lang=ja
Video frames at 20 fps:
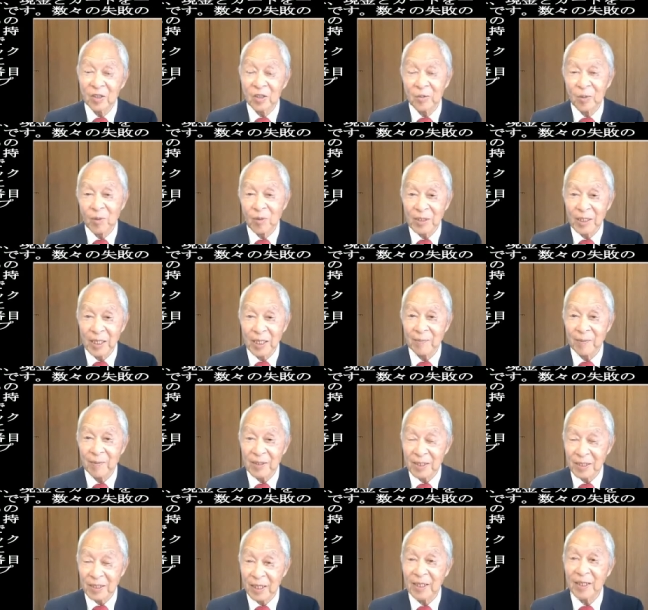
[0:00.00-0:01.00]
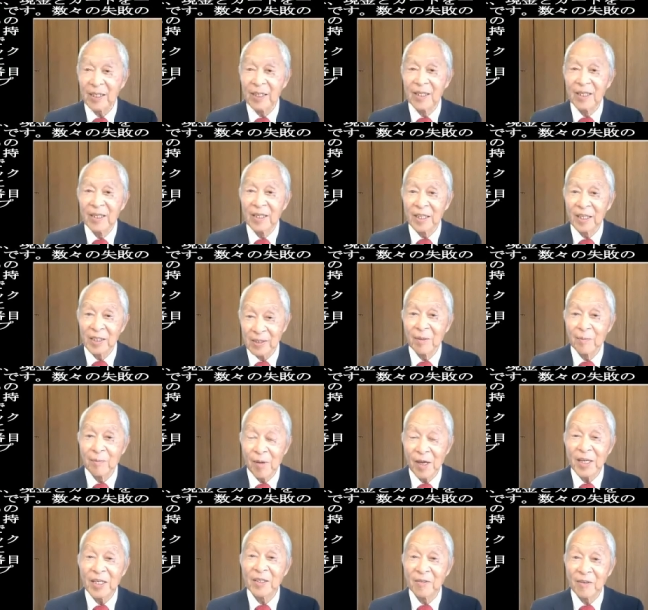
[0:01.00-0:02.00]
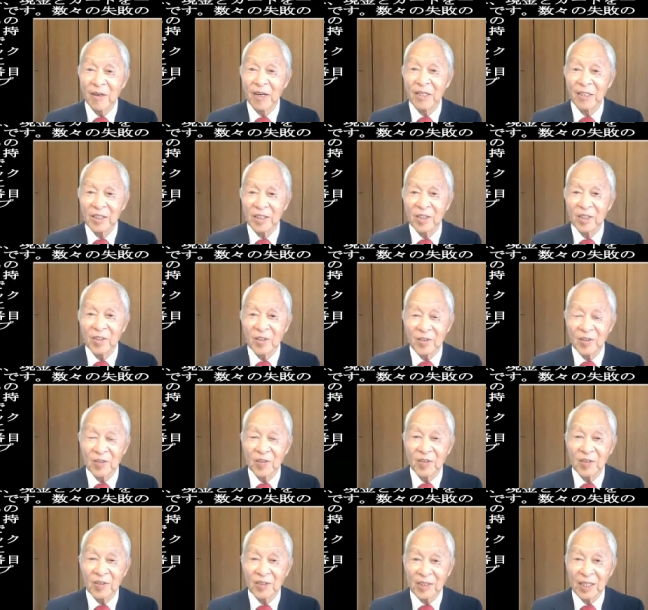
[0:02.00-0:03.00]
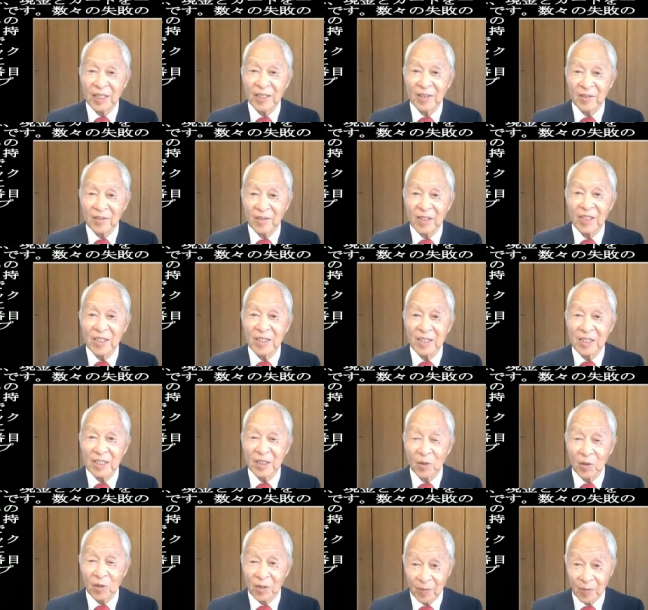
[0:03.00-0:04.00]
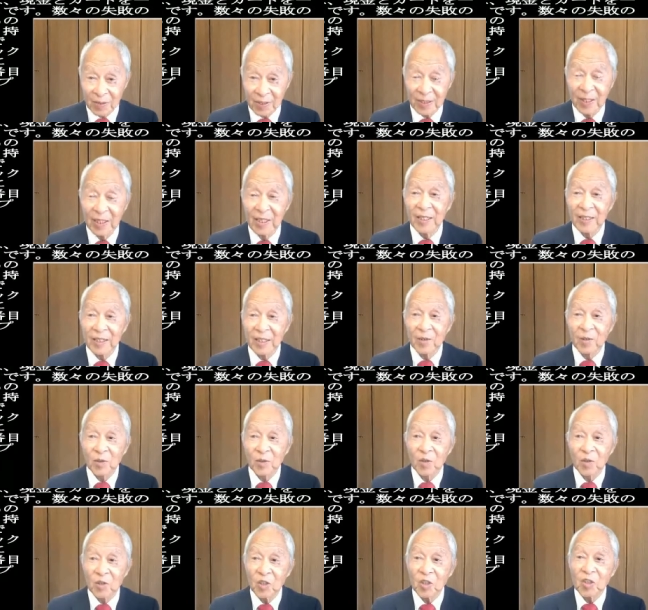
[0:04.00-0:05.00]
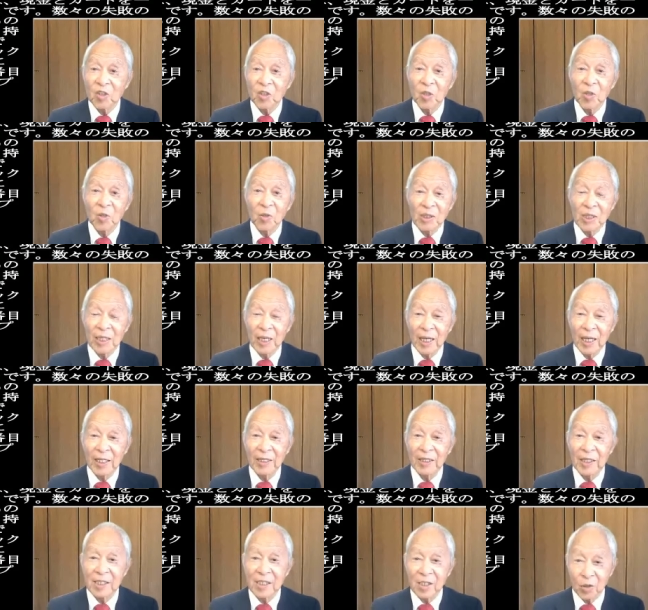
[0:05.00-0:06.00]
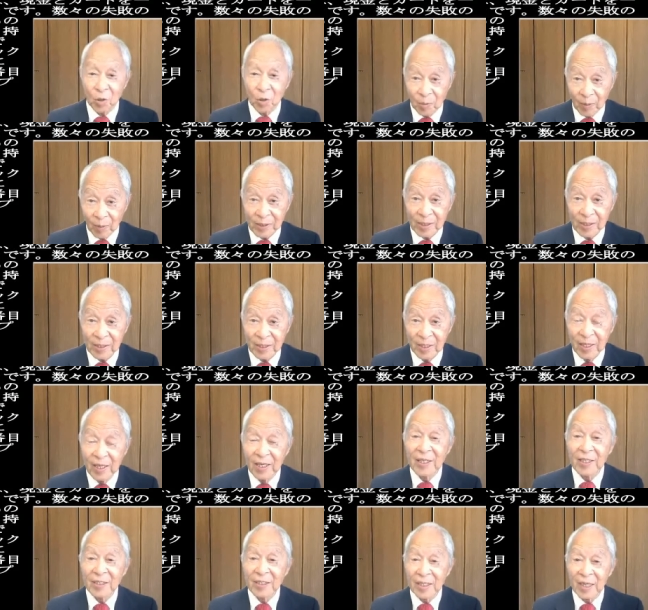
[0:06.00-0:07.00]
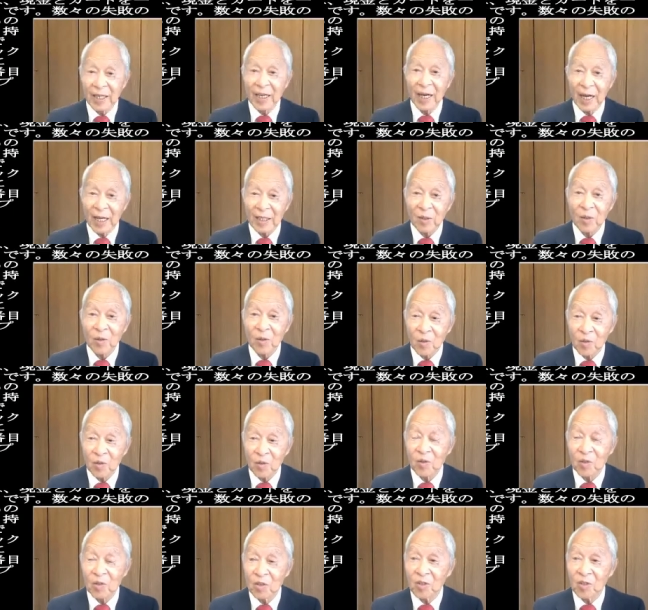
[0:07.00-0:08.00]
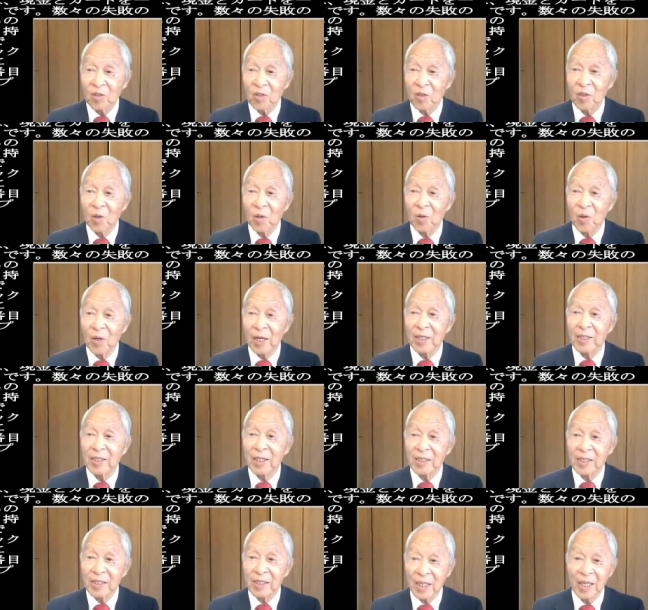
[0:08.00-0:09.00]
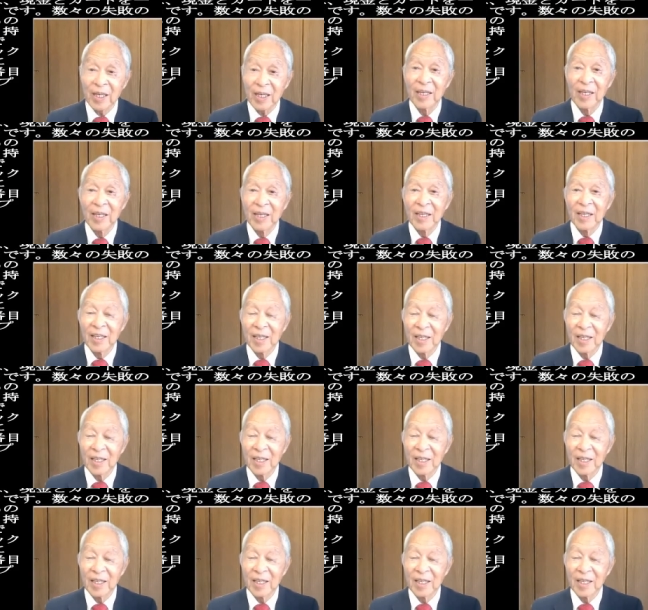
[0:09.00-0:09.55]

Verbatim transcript: 理由もございまして、えー、メインはリュックサックにしております。でこのリュックを背中にしております。であとこのリュックの他にですね、